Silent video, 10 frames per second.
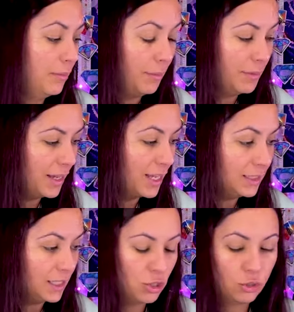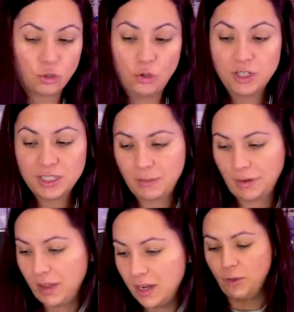A mí me encantan estos colores, la
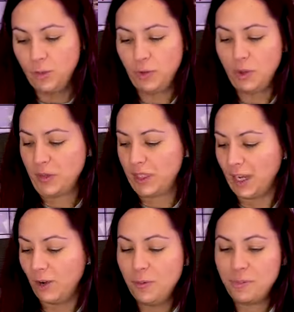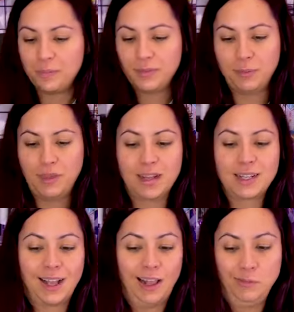verdad, no puedo evitarlo, me
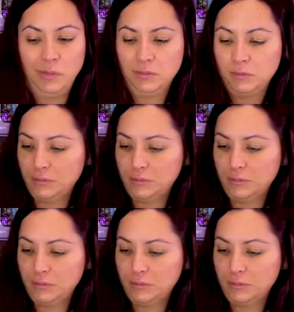dan calma.